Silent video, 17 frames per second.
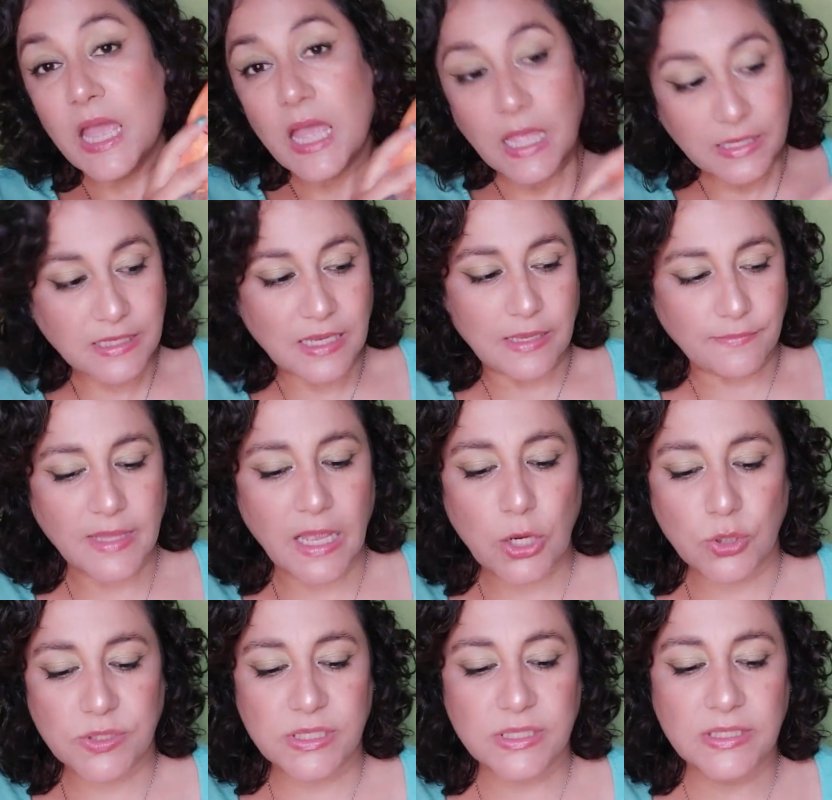sí, da
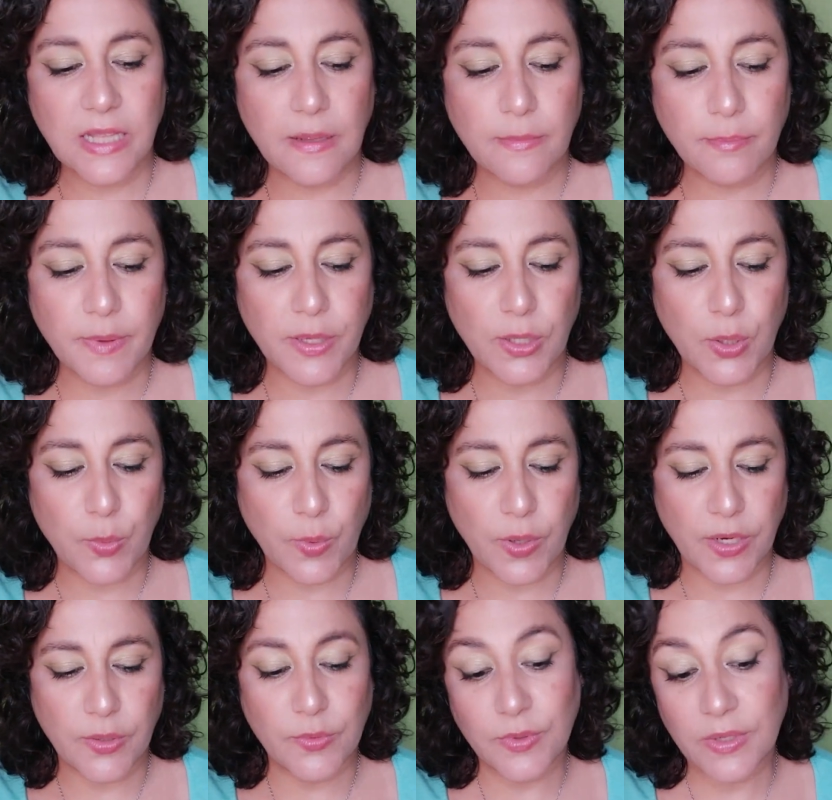cosita, pero
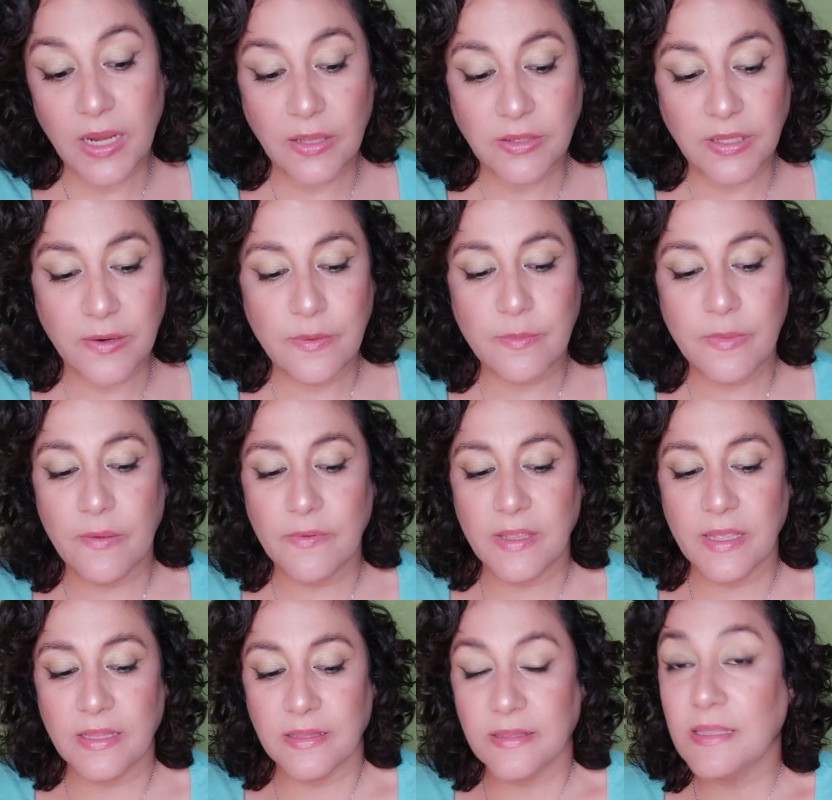bueno, la otra vez me
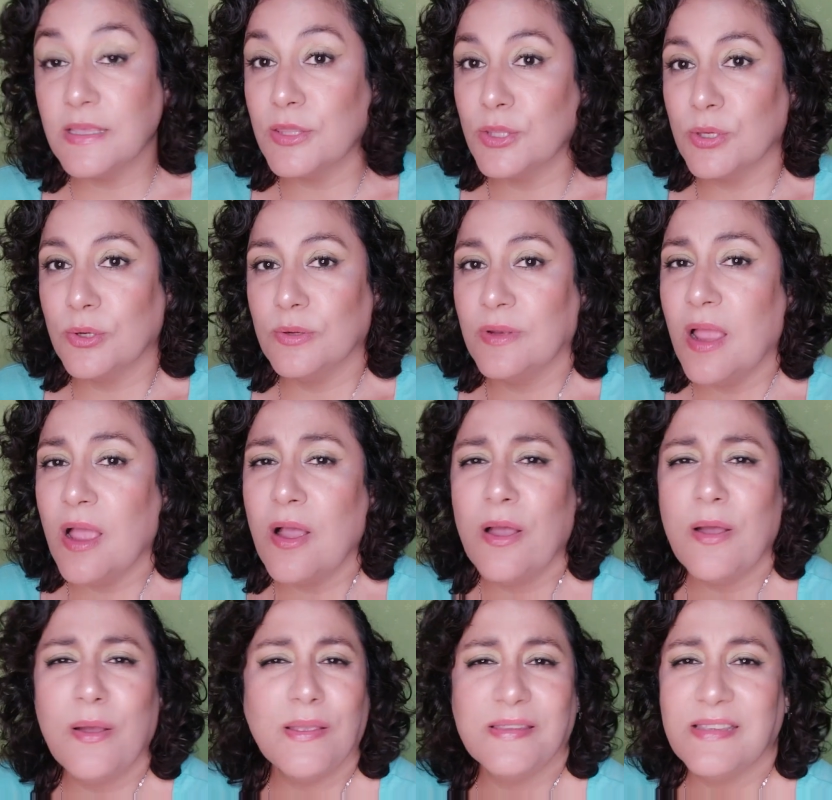habían dicho,
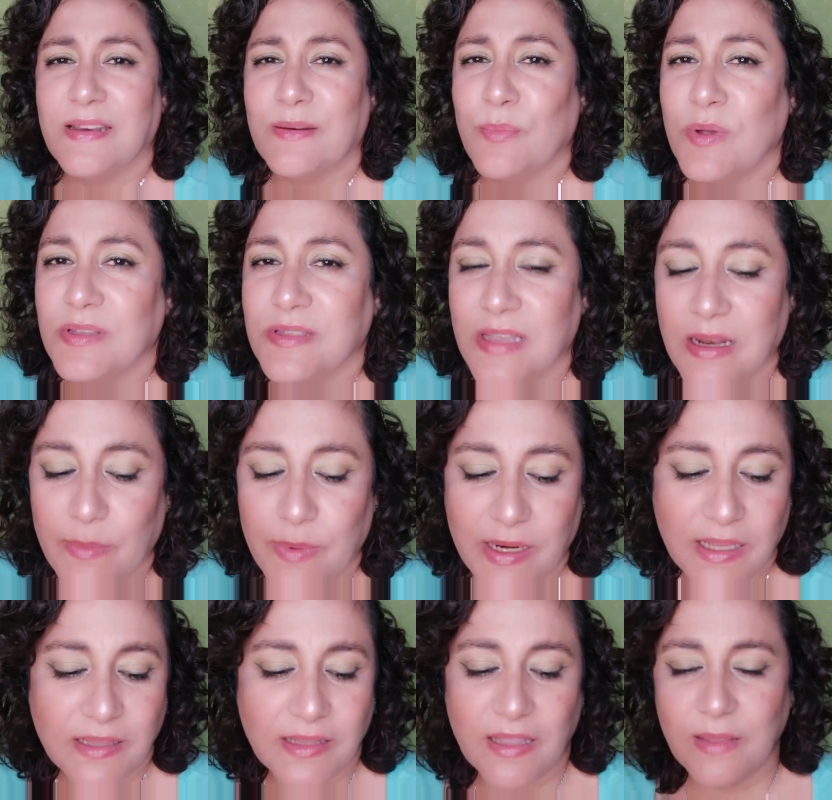no, es hermosa la
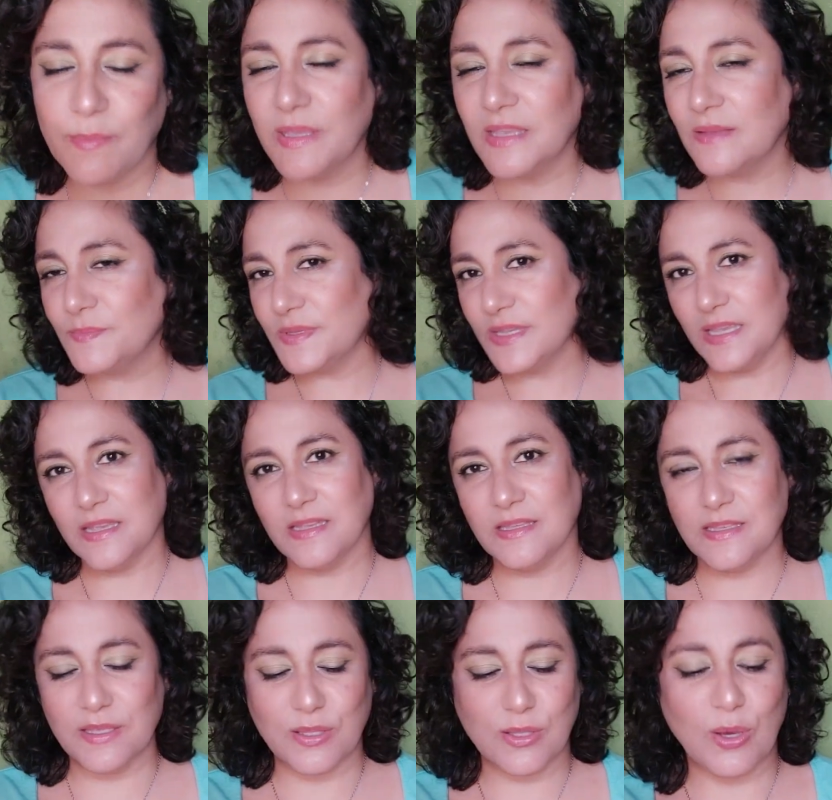paleta de pizza y qué
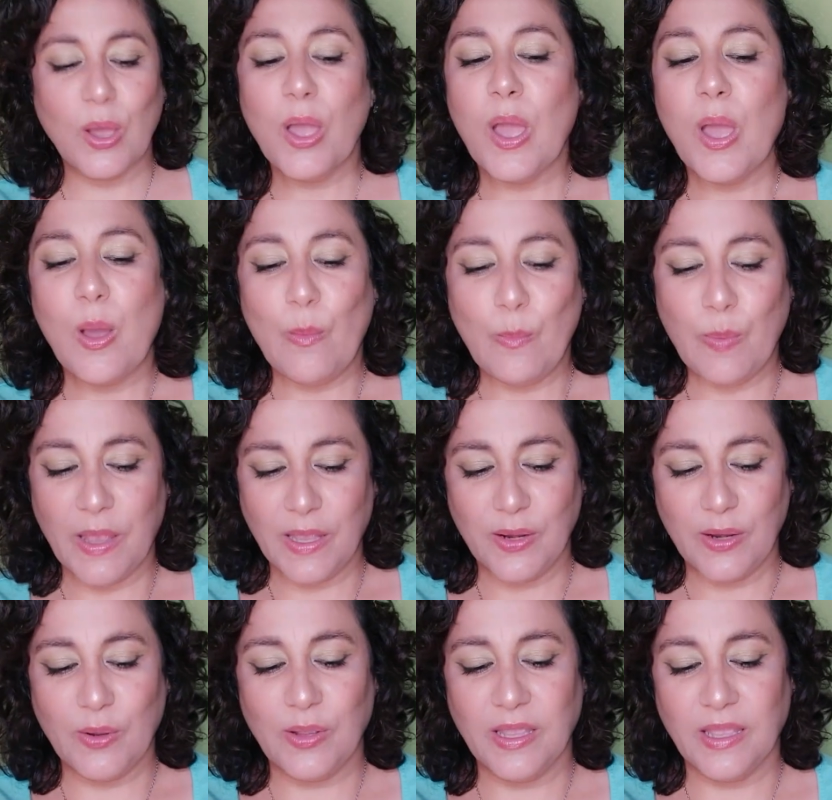sé yo,
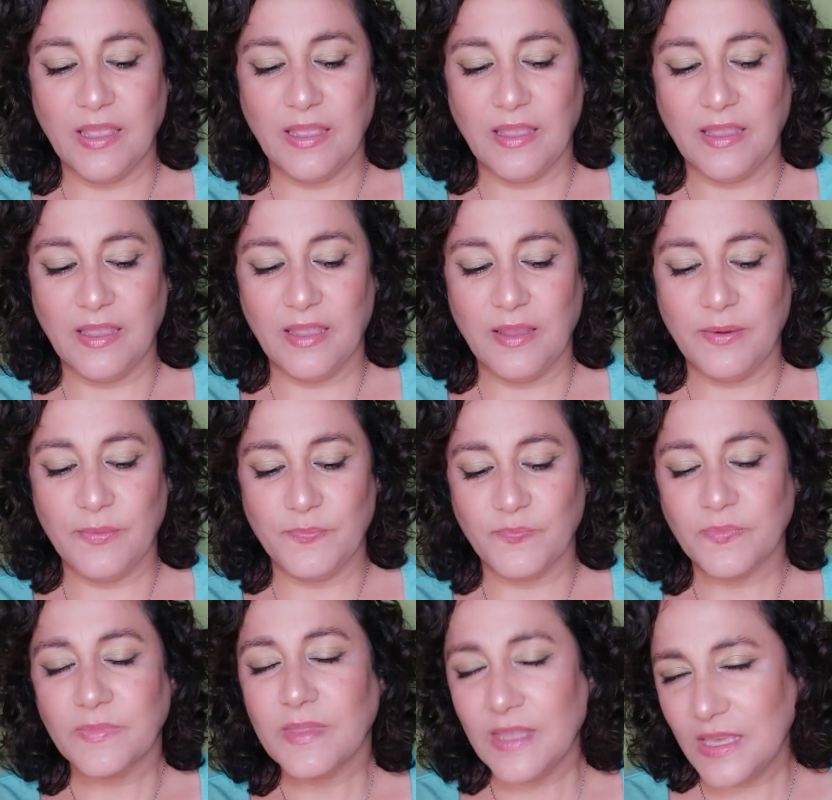pero... Eh,
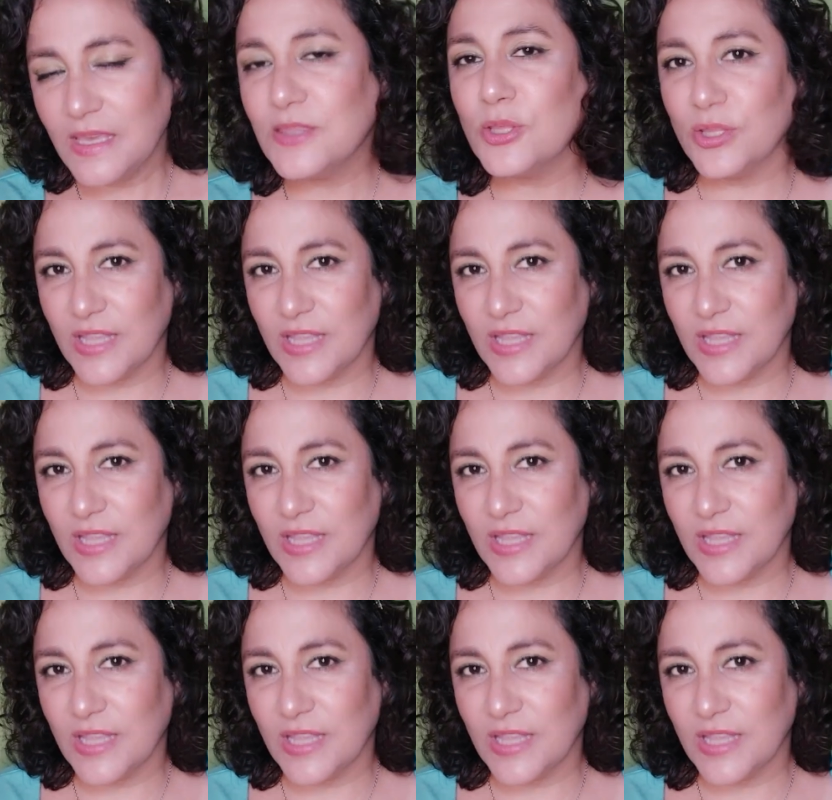y yo